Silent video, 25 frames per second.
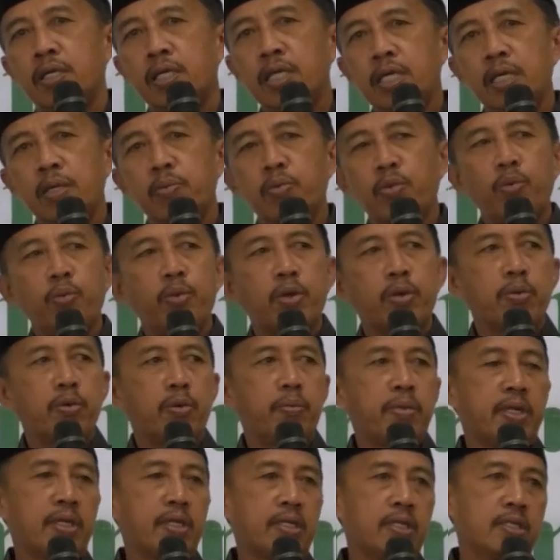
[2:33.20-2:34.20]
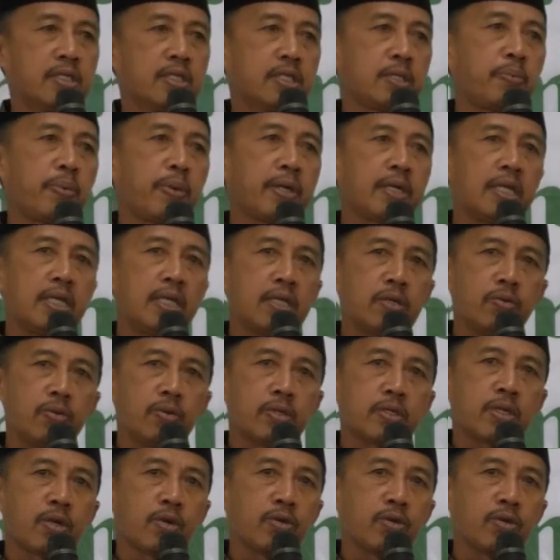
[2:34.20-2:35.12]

di momen seperti itu